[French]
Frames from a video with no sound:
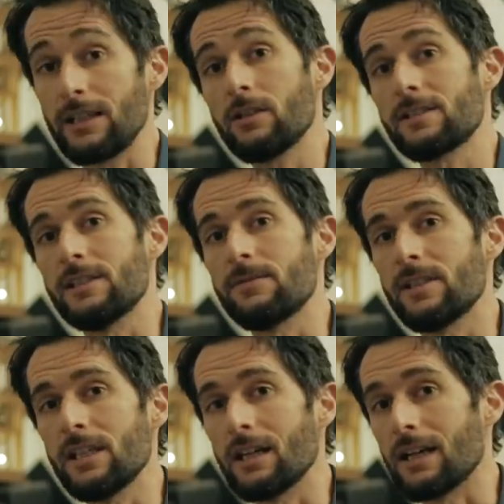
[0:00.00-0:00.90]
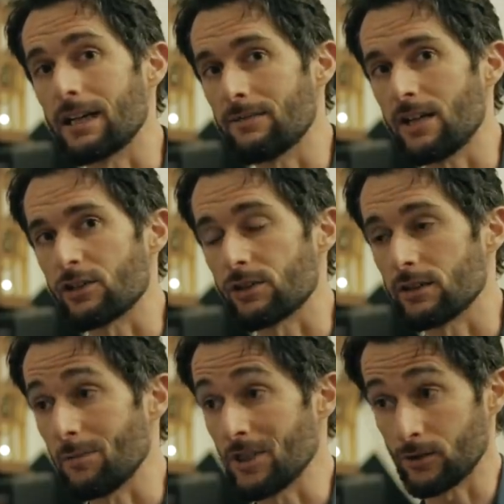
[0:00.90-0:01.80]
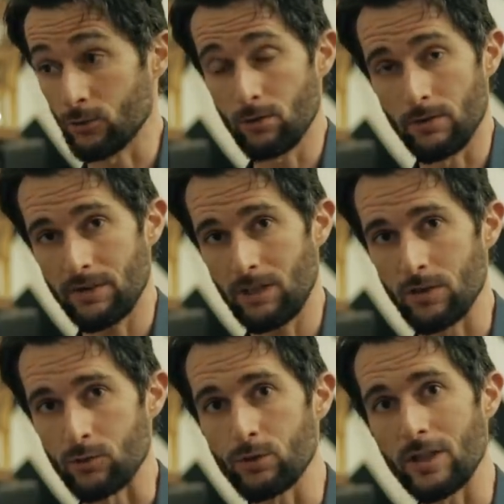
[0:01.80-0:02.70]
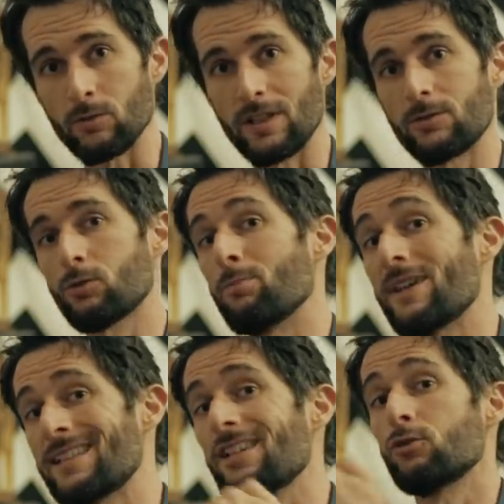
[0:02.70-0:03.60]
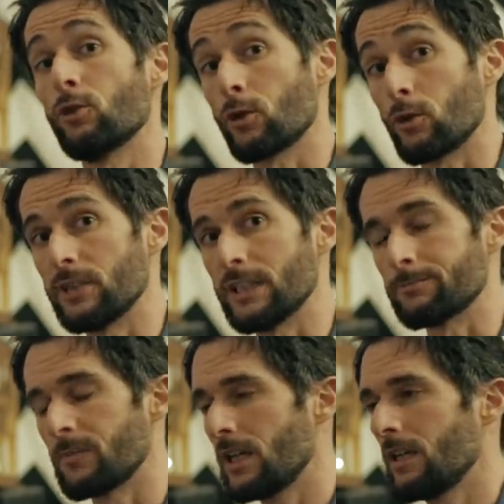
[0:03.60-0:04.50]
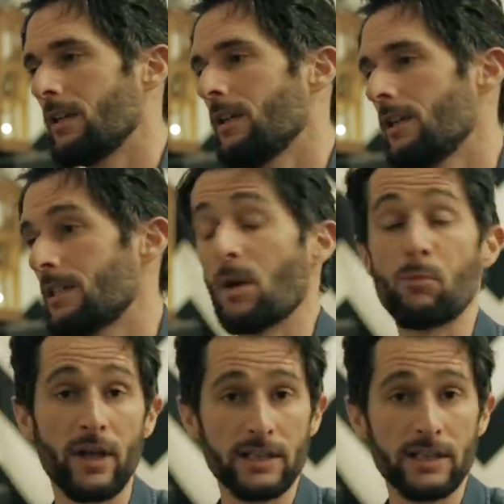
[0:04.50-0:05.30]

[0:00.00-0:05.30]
Tideland signifie rivage, et bien entendu dans le film, tout est une question de passage de l'autre côté. C'est pas pour